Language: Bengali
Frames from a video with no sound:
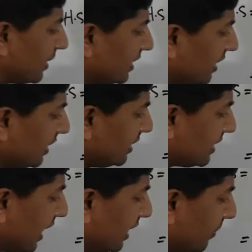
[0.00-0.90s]
আমরা জানি
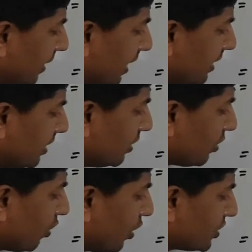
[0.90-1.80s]
সাইনে বাই
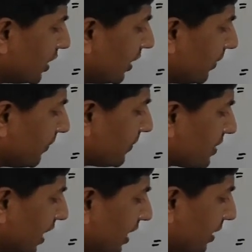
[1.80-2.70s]
কসে
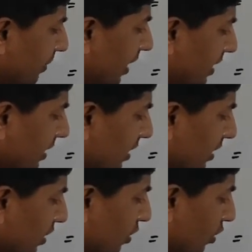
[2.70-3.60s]
সাইনে বাই
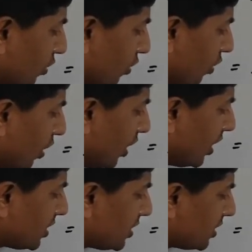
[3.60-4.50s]

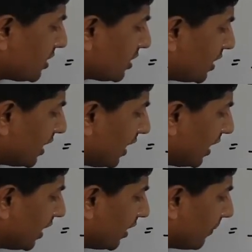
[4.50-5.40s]
কস
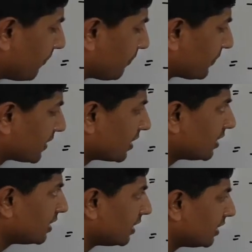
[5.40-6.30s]
এ
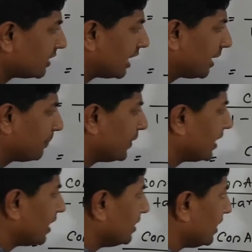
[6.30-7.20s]
তারপর
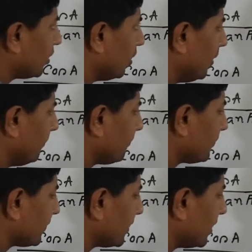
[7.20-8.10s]
এখানে দেখো
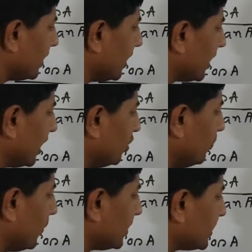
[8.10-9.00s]
এখানে
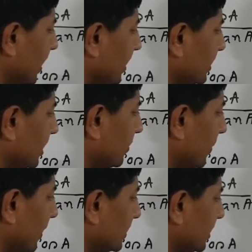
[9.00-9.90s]
উপরে সাইনে
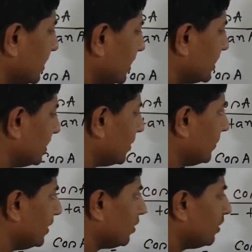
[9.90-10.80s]
যেভাবে আছে ঠিক
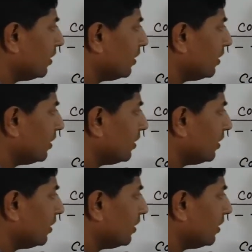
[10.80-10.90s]
সেভাবে